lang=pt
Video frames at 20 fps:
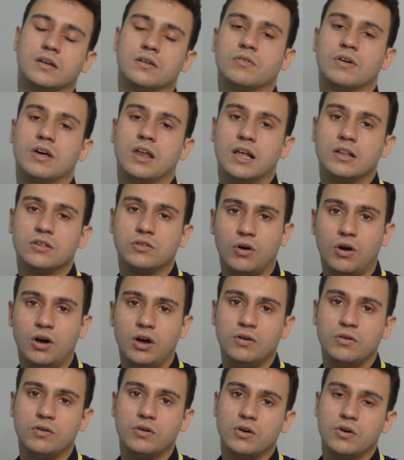no
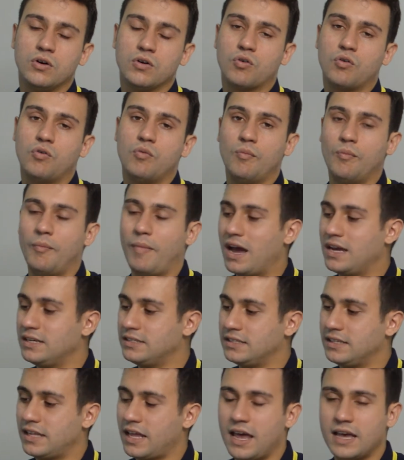relatório com
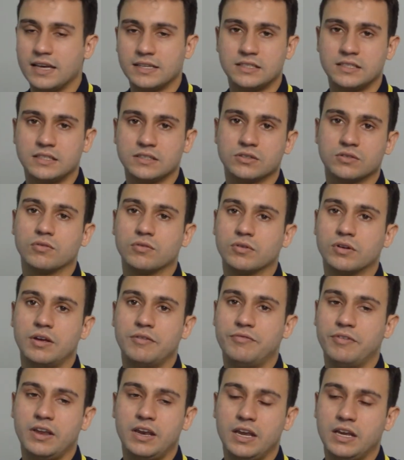mais testes
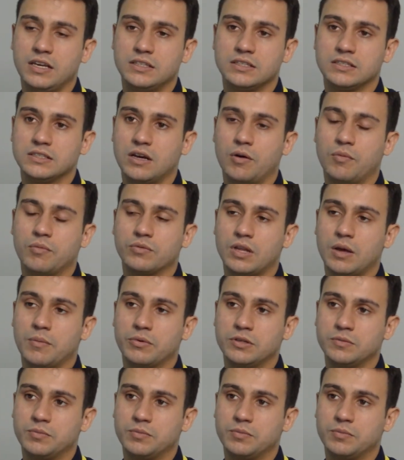referentes ao tempo de